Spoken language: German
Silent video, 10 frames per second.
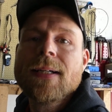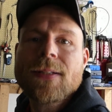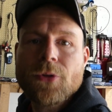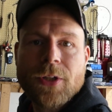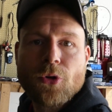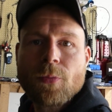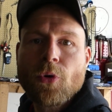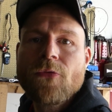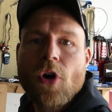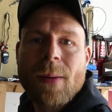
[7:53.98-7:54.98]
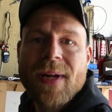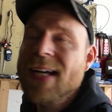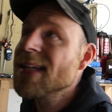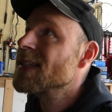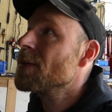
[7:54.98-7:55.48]
So, die Druckprüfung haben wir ja
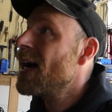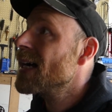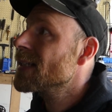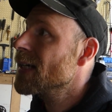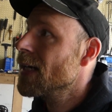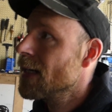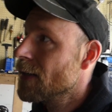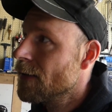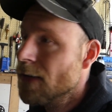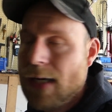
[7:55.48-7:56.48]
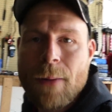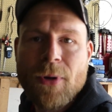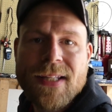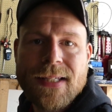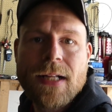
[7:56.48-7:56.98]
jetzt gemacht. Haben wir
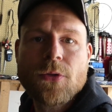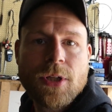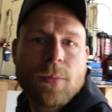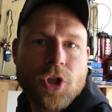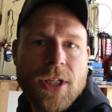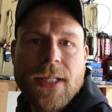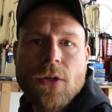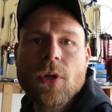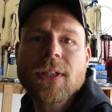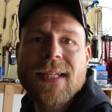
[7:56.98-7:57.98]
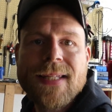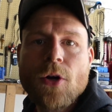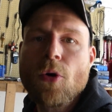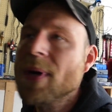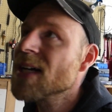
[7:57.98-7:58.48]
jetzt also die Bestätigung, dass der
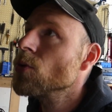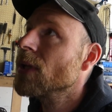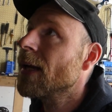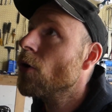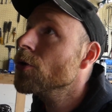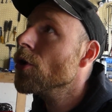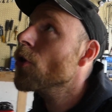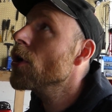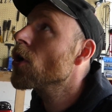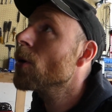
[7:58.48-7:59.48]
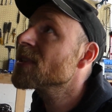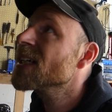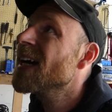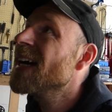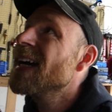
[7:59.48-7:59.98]
Kompressor dann auch noch neu kommt.
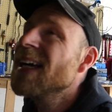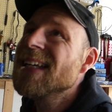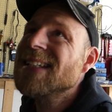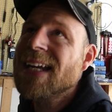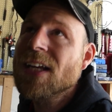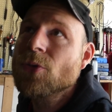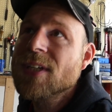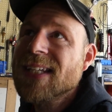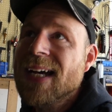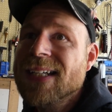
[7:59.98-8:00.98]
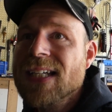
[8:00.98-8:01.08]
Es kann natürlich sein,